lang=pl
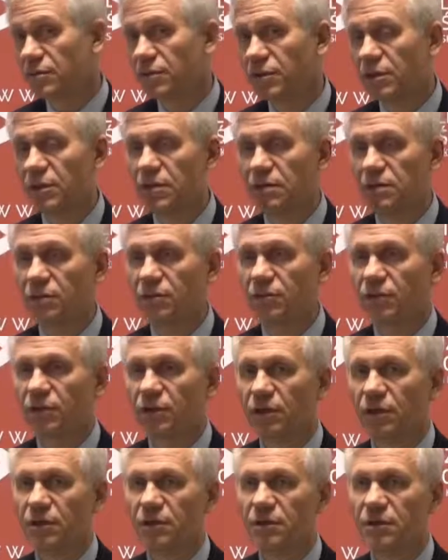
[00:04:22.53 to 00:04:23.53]
finansowy
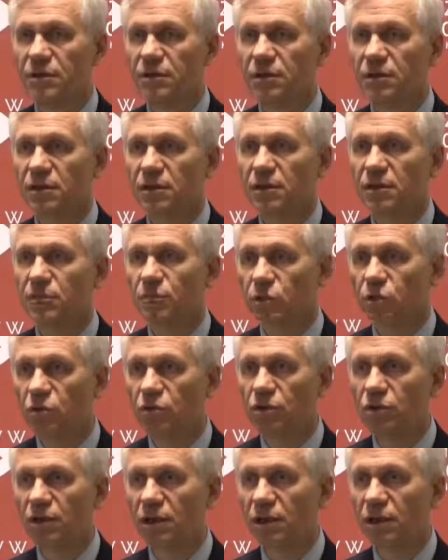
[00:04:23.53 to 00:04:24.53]
z e,
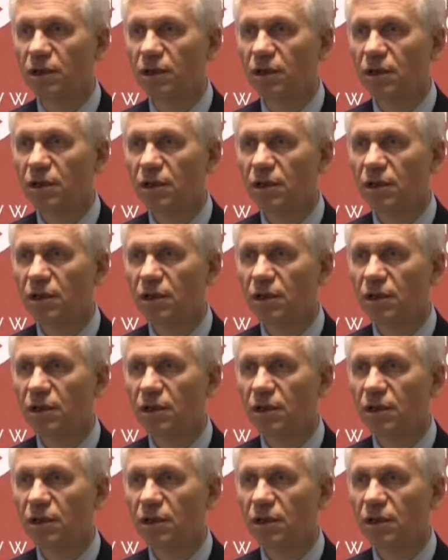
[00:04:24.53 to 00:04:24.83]
południa,